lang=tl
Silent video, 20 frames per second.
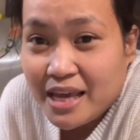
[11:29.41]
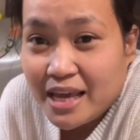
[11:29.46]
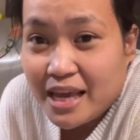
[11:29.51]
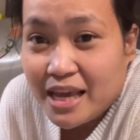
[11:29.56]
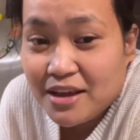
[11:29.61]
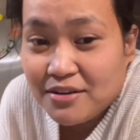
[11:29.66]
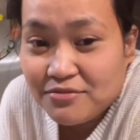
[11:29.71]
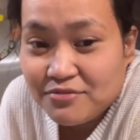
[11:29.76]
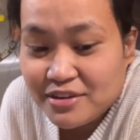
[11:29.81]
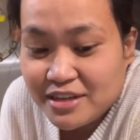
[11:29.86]

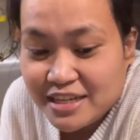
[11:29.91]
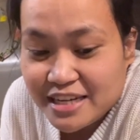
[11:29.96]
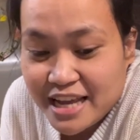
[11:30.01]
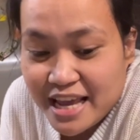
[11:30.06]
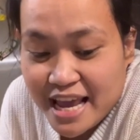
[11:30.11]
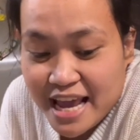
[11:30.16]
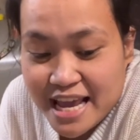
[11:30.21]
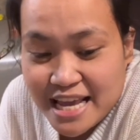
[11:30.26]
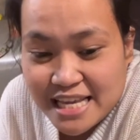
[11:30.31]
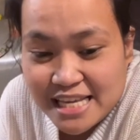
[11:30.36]
Every
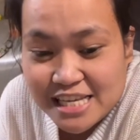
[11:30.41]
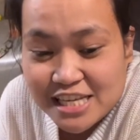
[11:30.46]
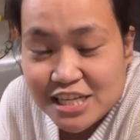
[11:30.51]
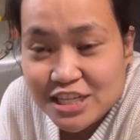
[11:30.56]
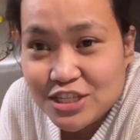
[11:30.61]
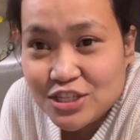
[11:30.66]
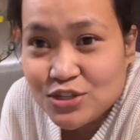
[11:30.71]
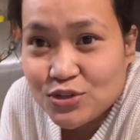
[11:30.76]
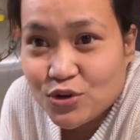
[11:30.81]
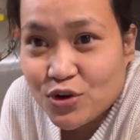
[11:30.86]
day
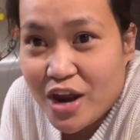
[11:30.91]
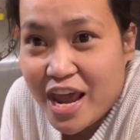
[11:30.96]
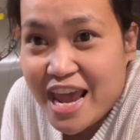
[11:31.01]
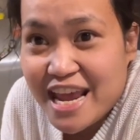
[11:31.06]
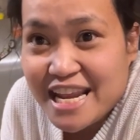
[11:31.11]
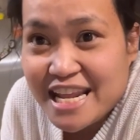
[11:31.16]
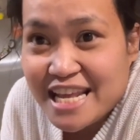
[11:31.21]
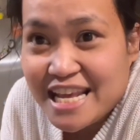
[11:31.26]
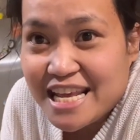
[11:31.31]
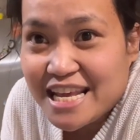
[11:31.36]
is
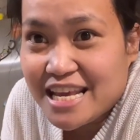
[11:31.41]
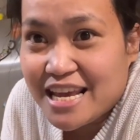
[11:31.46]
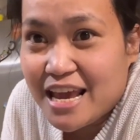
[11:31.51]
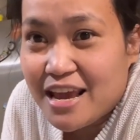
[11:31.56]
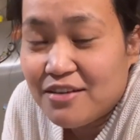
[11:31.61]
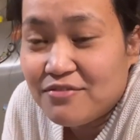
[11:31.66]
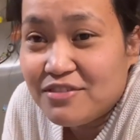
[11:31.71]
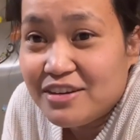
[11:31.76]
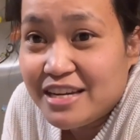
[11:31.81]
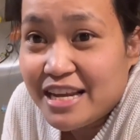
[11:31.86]
rainy.
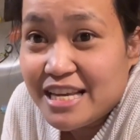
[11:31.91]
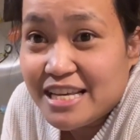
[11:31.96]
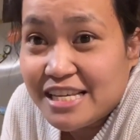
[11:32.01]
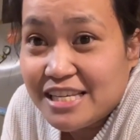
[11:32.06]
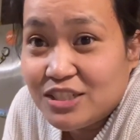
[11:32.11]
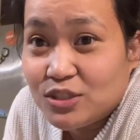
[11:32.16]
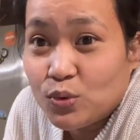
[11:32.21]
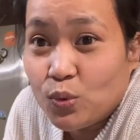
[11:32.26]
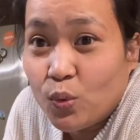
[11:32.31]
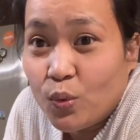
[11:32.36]
Every day
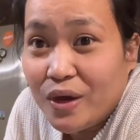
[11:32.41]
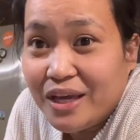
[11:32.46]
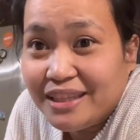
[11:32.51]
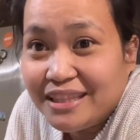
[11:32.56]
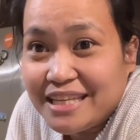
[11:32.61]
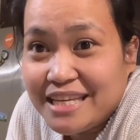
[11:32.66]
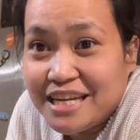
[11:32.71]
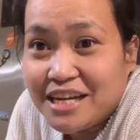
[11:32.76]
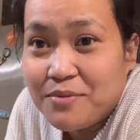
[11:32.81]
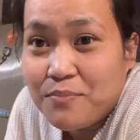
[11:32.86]
is
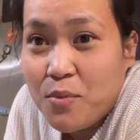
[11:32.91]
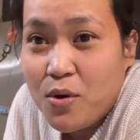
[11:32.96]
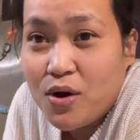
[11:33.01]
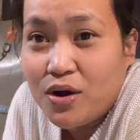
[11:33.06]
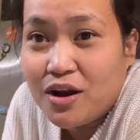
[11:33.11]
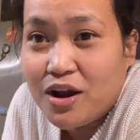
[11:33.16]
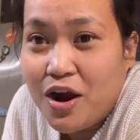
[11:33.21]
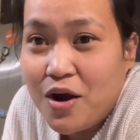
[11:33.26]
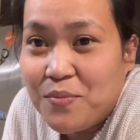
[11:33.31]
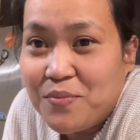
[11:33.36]
wet here,
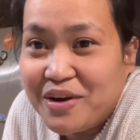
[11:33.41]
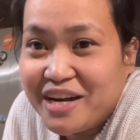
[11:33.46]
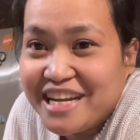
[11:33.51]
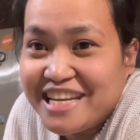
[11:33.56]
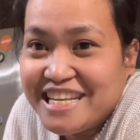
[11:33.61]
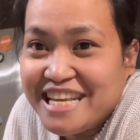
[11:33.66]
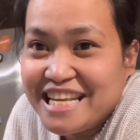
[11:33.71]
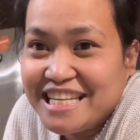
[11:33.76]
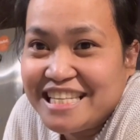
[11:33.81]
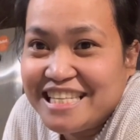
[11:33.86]

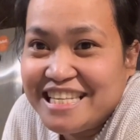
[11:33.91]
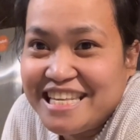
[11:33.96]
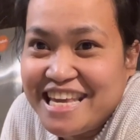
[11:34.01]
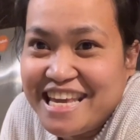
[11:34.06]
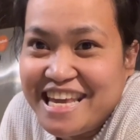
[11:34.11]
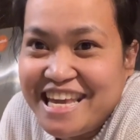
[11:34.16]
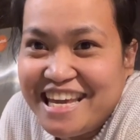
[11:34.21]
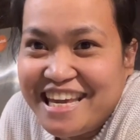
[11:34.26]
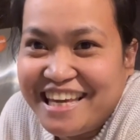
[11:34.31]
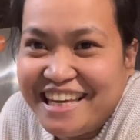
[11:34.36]
Montgomery. Yes,
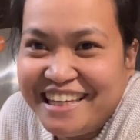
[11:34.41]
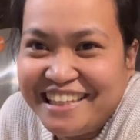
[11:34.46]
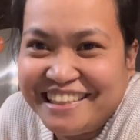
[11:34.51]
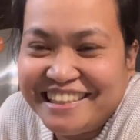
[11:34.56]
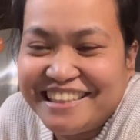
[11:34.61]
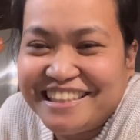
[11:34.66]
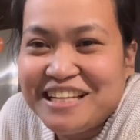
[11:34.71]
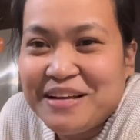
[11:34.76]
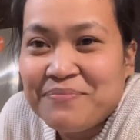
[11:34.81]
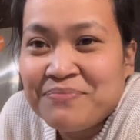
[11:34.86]

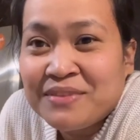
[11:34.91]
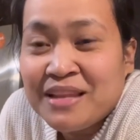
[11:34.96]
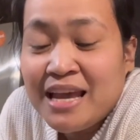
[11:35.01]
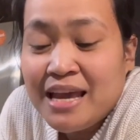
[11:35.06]
yes.